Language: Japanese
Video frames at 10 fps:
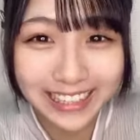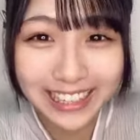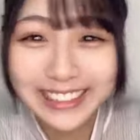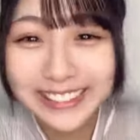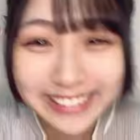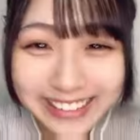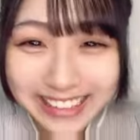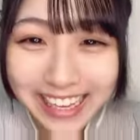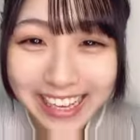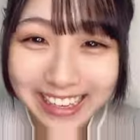え急に
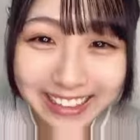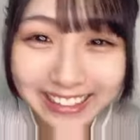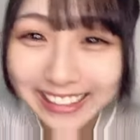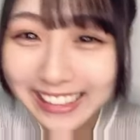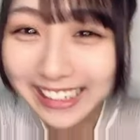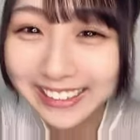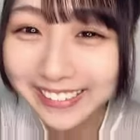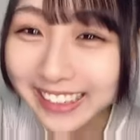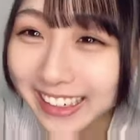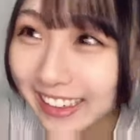さリーナって言
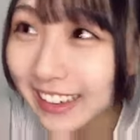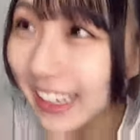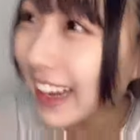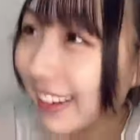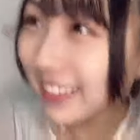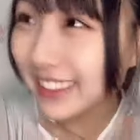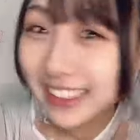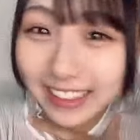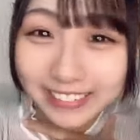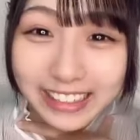われたからえ私が
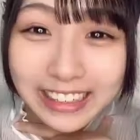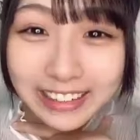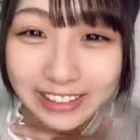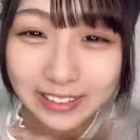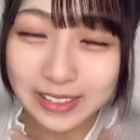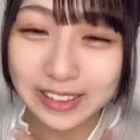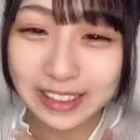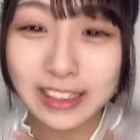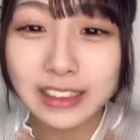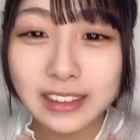決めていいなと思って